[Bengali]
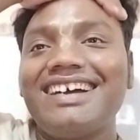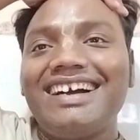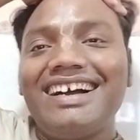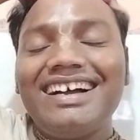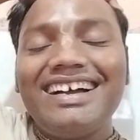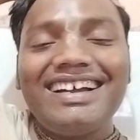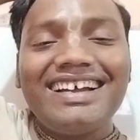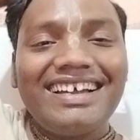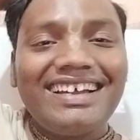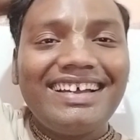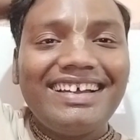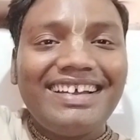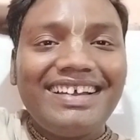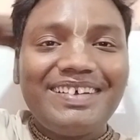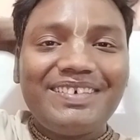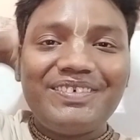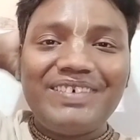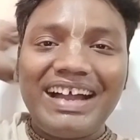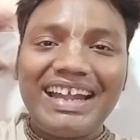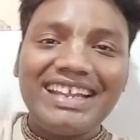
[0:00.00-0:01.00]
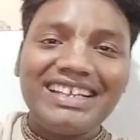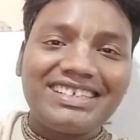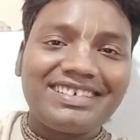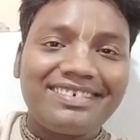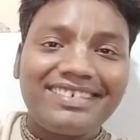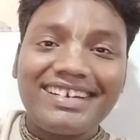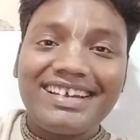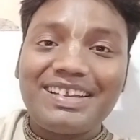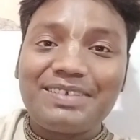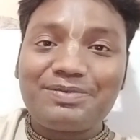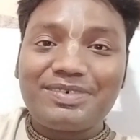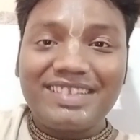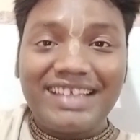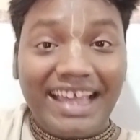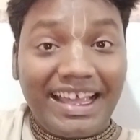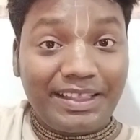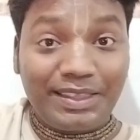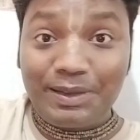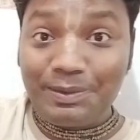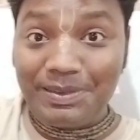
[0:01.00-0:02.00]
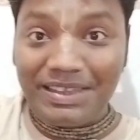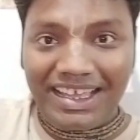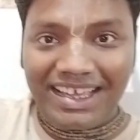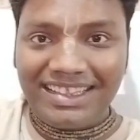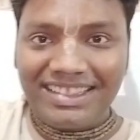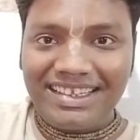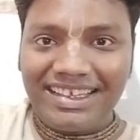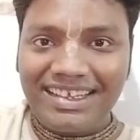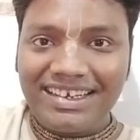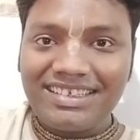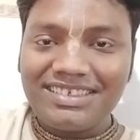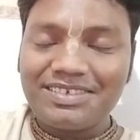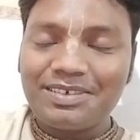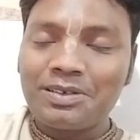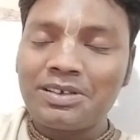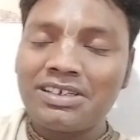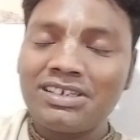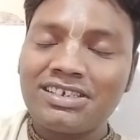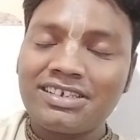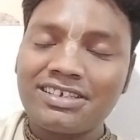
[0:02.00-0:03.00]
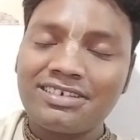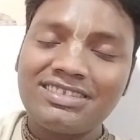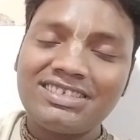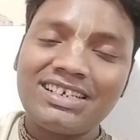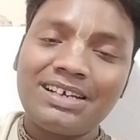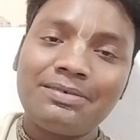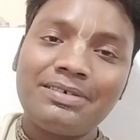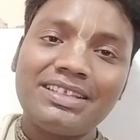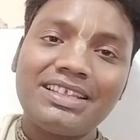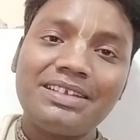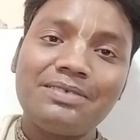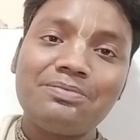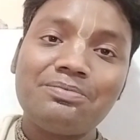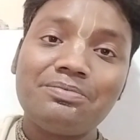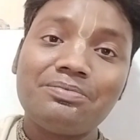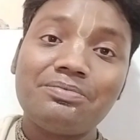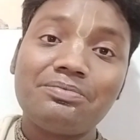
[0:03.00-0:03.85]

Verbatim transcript: হ্যাঁ মানে শরীরের প্রতি একদম ধ্যান দেয় না শরীরটা হচ্ছে আমাদের